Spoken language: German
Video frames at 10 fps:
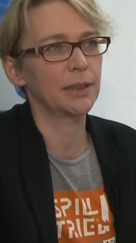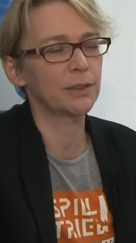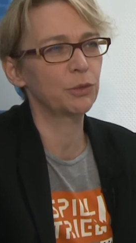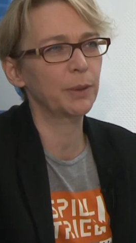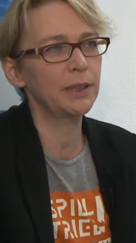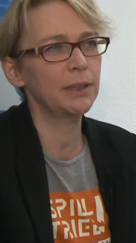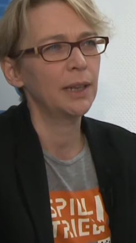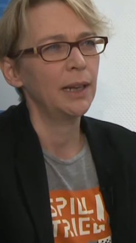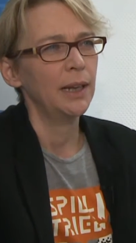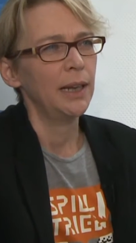Also sprich,
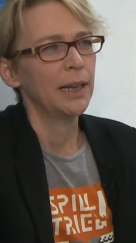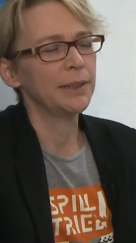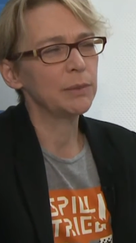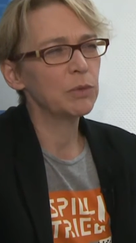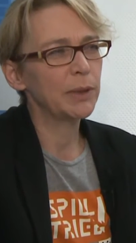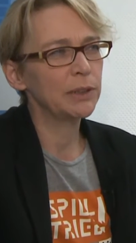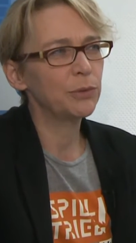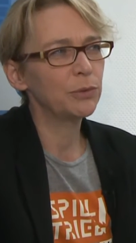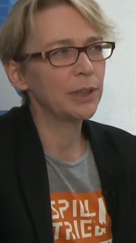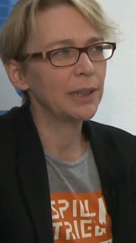in dem
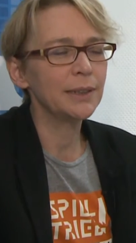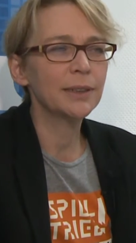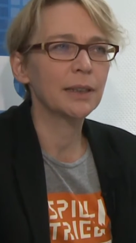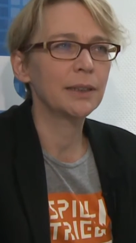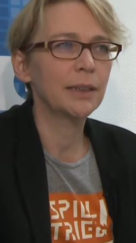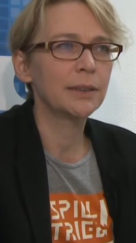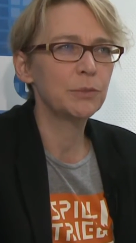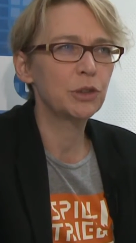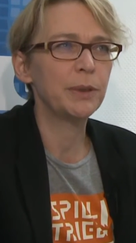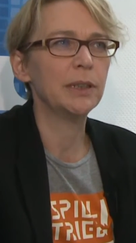Moment, wo wir interagieren
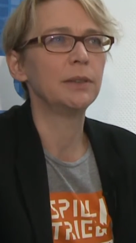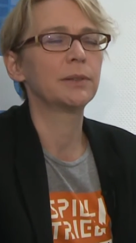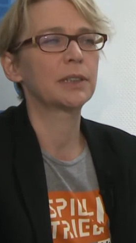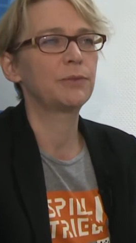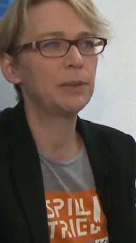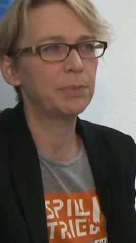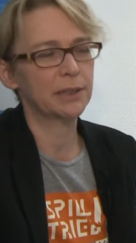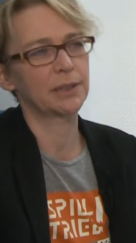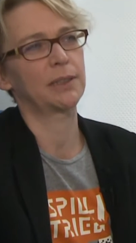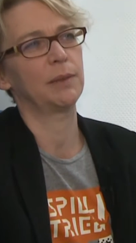im Spiel, das
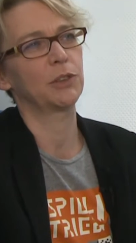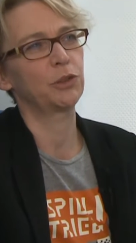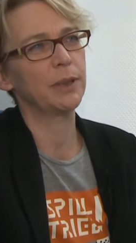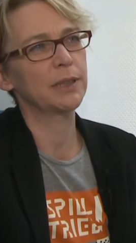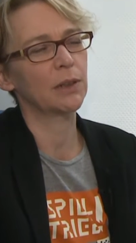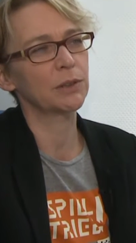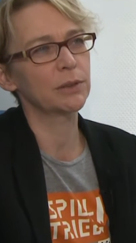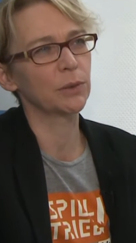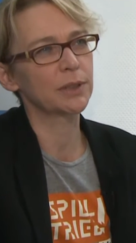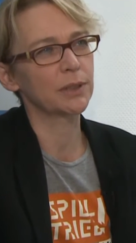Feedbacksystem des Spiels
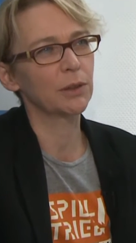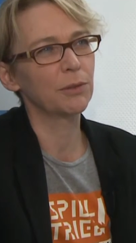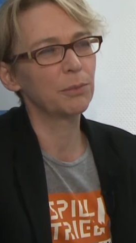ausnutzen,